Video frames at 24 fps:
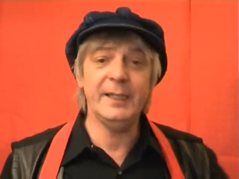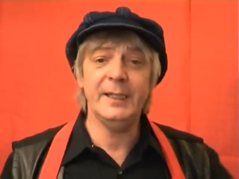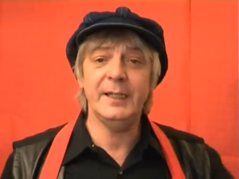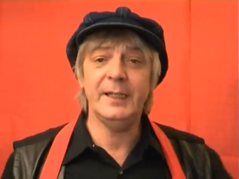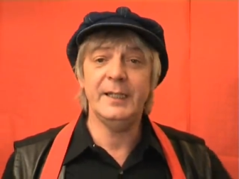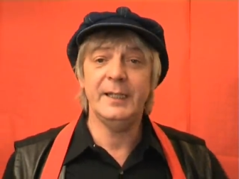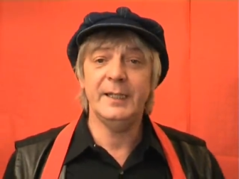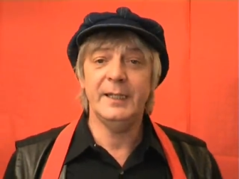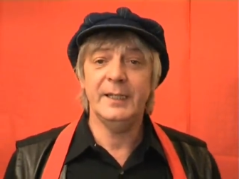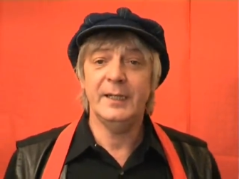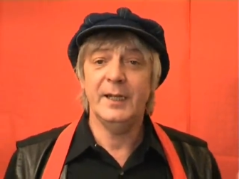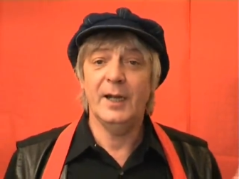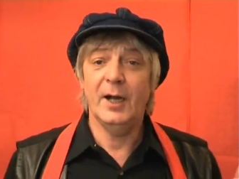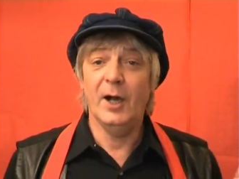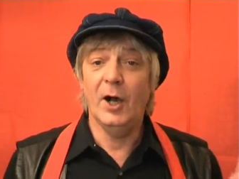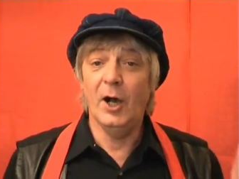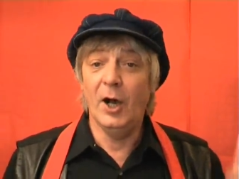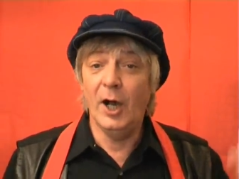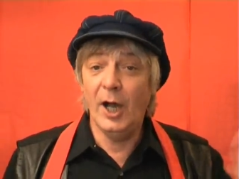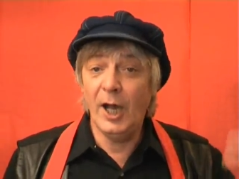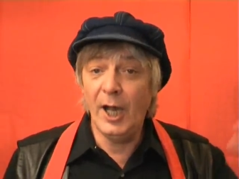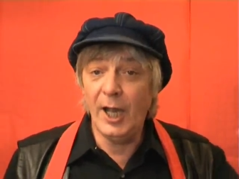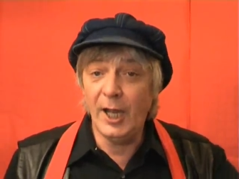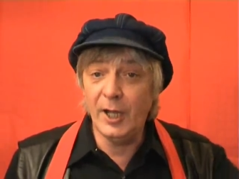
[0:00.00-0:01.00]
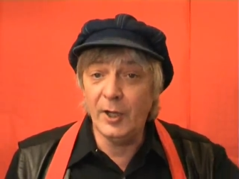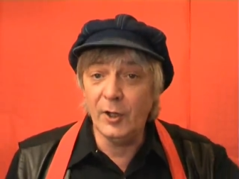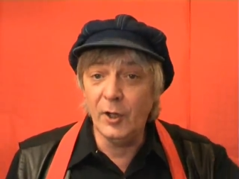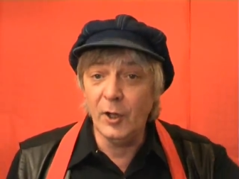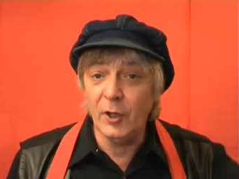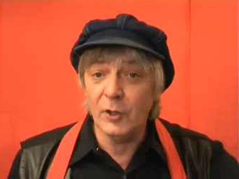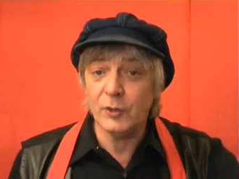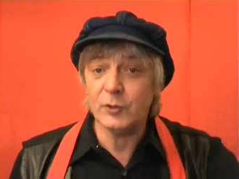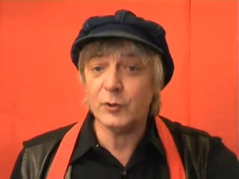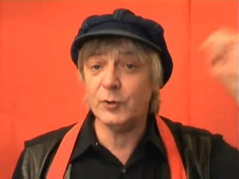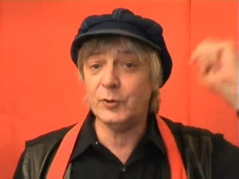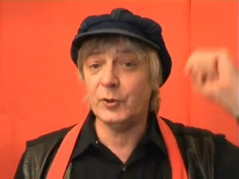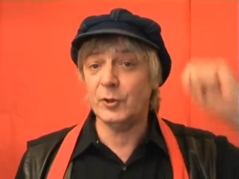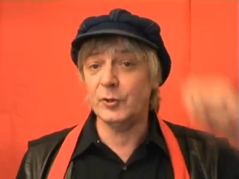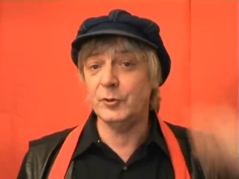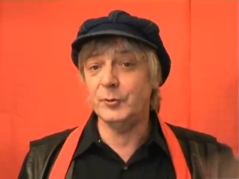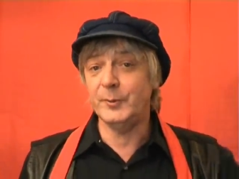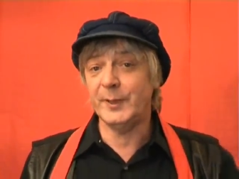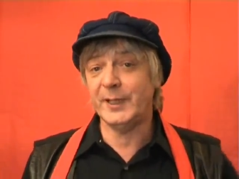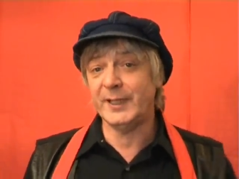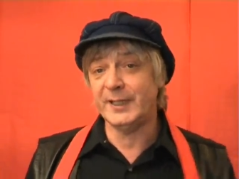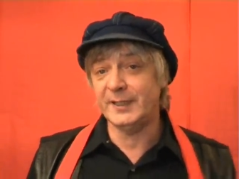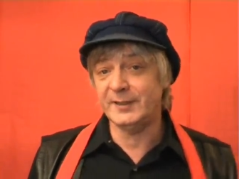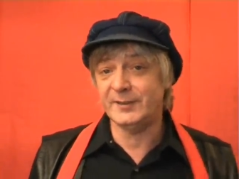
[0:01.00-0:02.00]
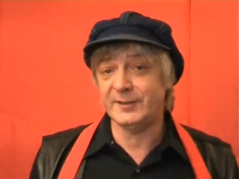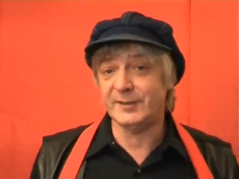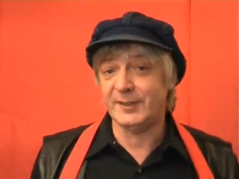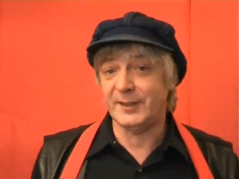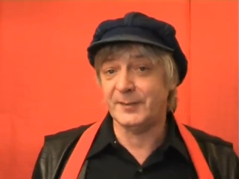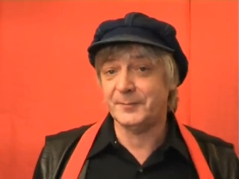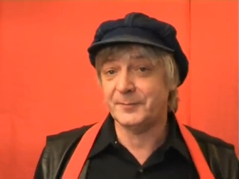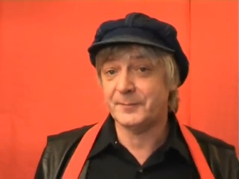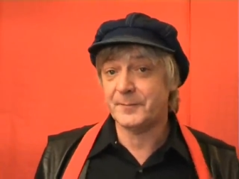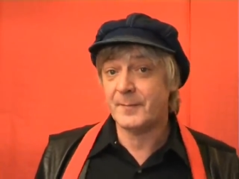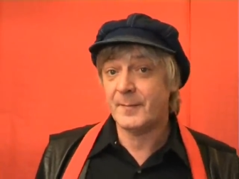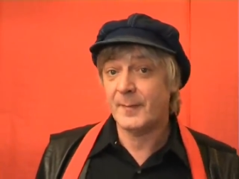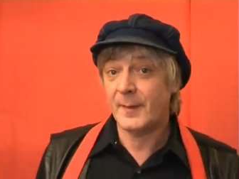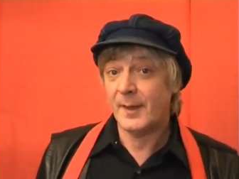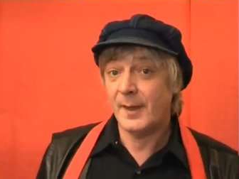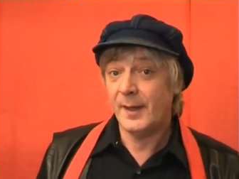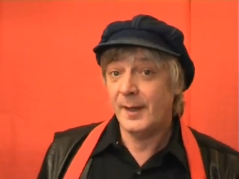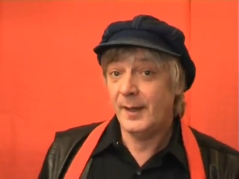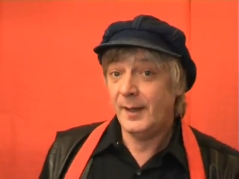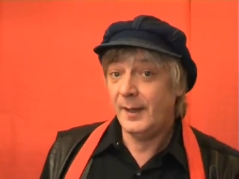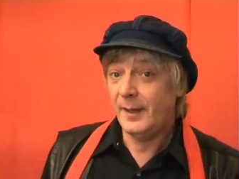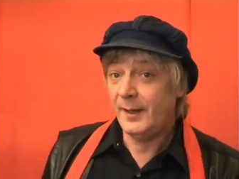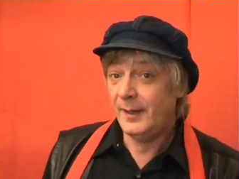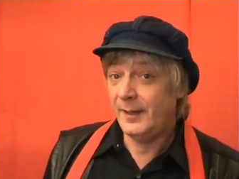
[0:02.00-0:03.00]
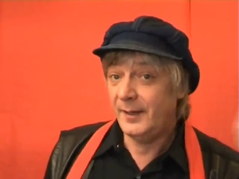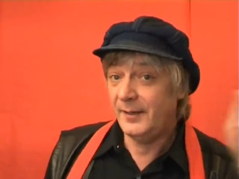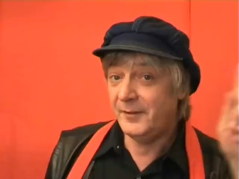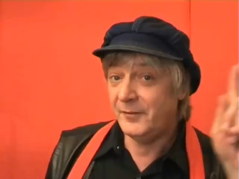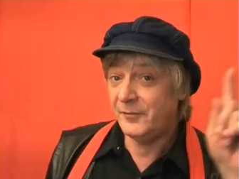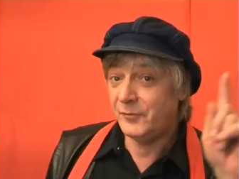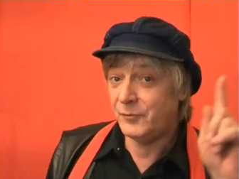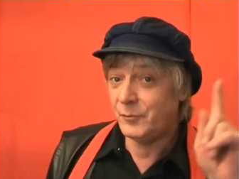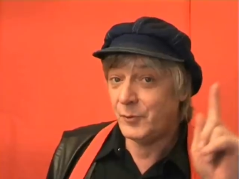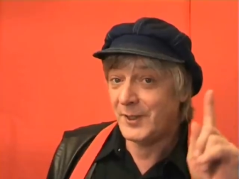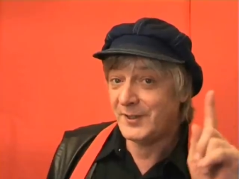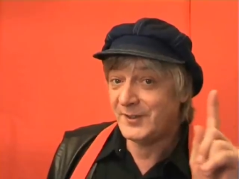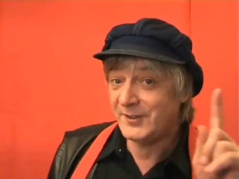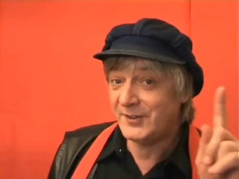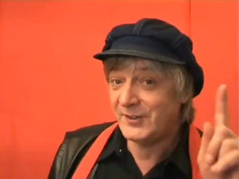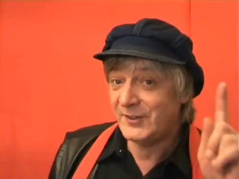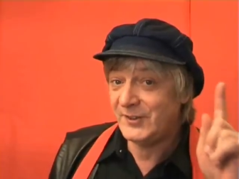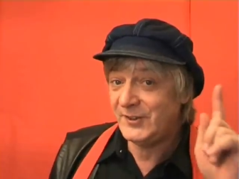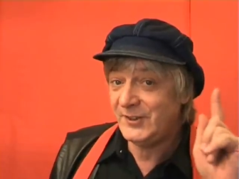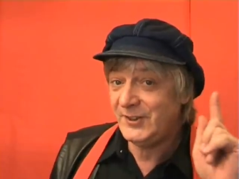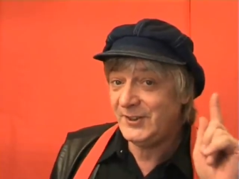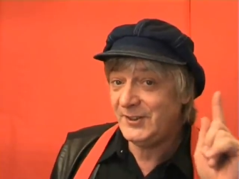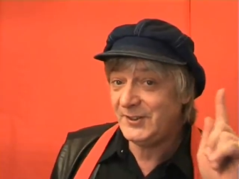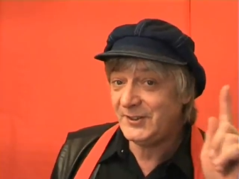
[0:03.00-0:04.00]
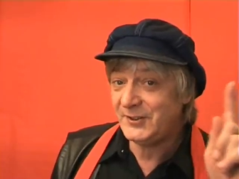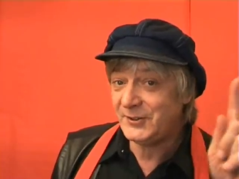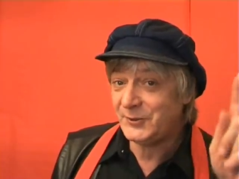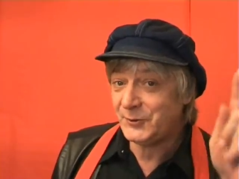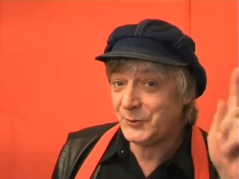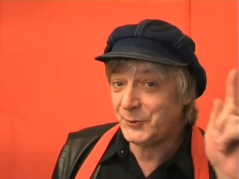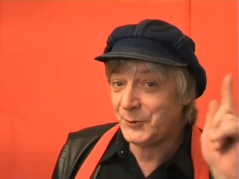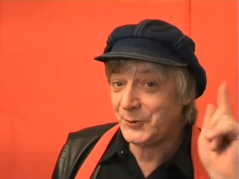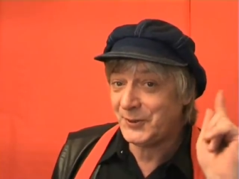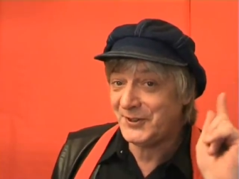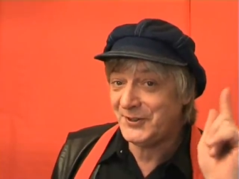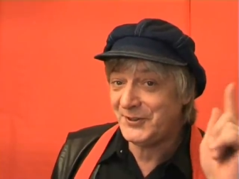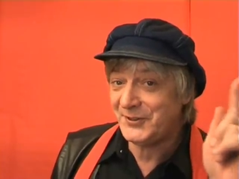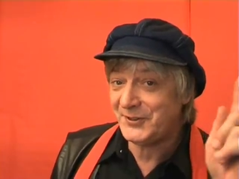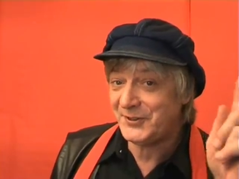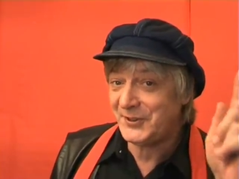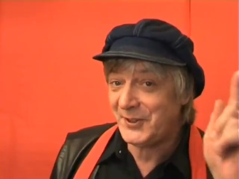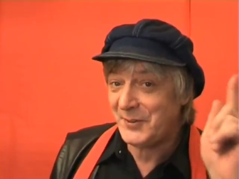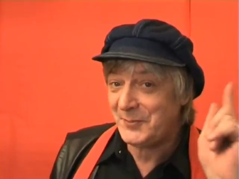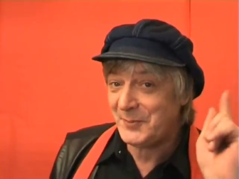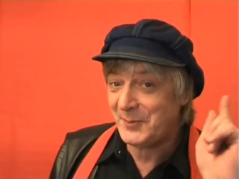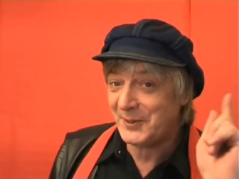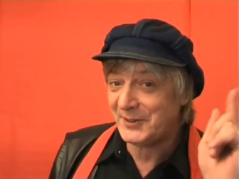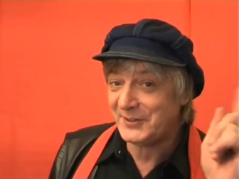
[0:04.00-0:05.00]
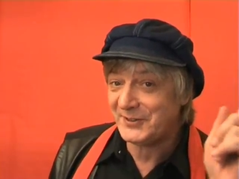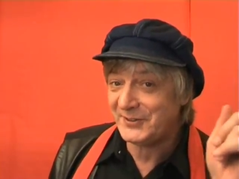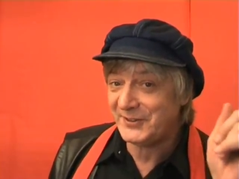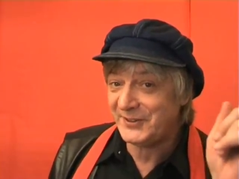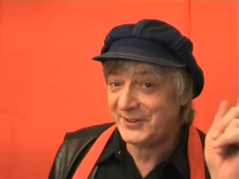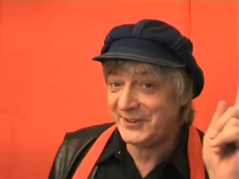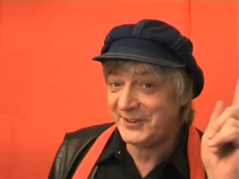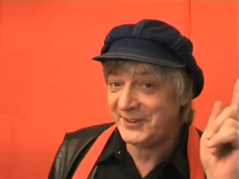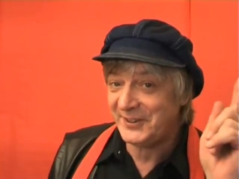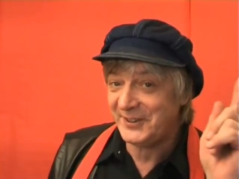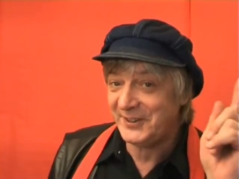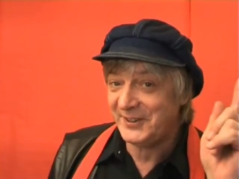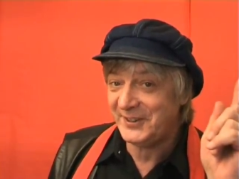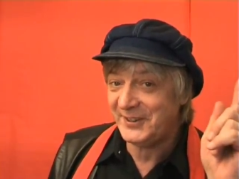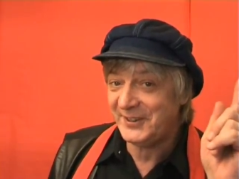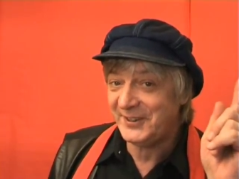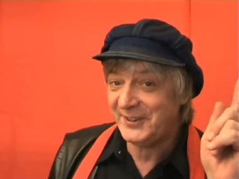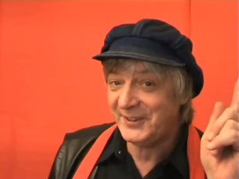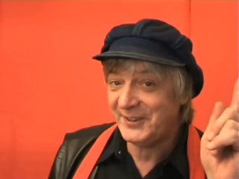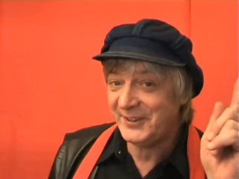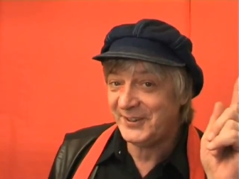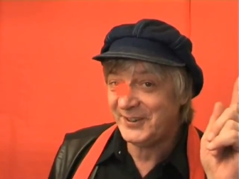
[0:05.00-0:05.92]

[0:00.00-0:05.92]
Si t'es ne veux point, ma fifi, t'as d'Albert Doule. Dit entre deux